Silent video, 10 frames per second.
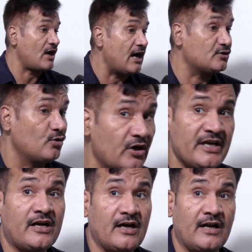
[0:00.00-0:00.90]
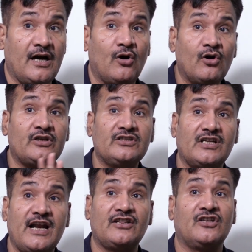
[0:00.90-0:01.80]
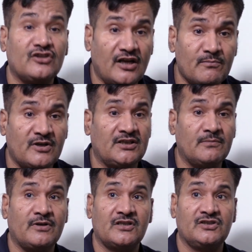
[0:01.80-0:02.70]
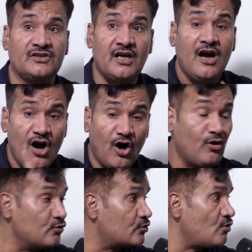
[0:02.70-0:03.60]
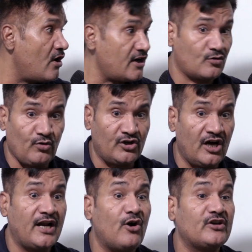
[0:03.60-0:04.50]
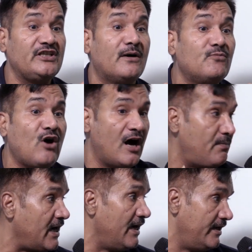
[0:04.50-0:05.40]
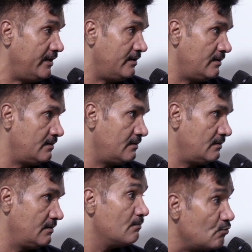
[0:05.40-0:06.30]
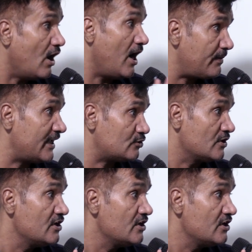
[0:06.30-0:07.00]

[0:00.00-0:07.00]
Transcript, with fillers: कहा जो ये कह रहा हो कि सनातन धर्म खत्म कर दीजिए और उसको अगर कोई कह रहा हो कि यह मुहावरा है मुहावरा